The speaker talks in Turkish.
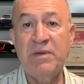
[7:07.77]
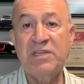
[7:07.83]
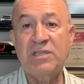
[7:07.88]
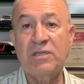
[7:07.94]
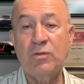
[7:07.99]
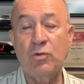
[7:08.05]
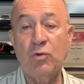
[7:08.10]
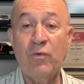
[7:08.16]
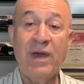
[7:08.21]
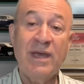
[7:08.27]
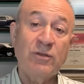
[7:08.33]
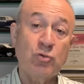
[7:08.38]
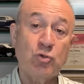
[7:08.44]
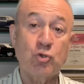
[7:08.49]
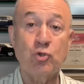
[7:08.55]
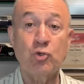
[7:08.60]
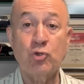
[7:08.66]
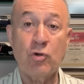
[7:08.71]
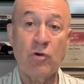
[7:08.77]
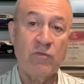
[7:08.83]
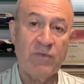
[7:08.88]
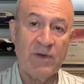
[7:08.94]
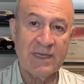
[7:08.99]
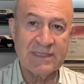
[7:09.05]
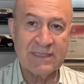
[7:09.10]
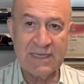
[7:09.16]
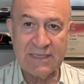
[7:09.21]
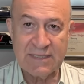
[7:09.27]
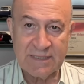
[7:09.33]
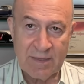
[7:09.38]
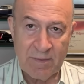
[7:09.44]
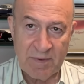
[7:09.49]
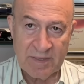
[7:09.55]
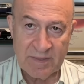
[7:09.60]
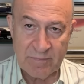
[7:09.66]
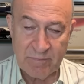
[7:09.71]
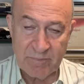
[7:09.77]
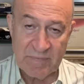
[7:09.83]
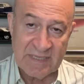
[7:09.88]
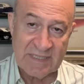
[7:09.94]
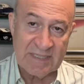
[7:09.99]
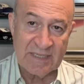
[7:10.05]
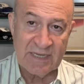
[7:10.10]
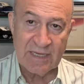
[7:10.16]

Juventus'un çok fazla istememesi